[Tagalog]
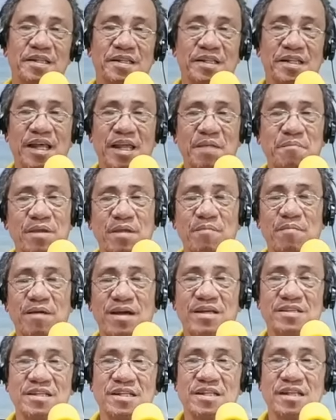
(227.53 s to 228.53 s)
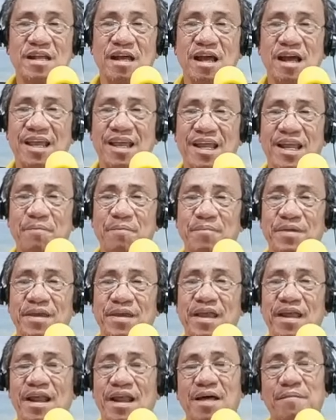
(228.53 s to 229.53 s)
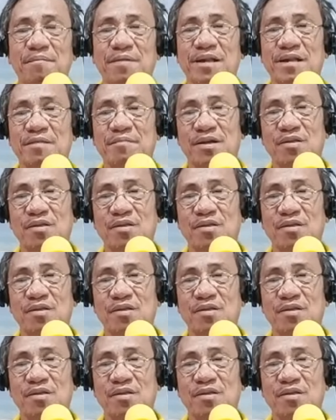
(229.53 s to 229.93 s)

Taim imasin na kirab kiraban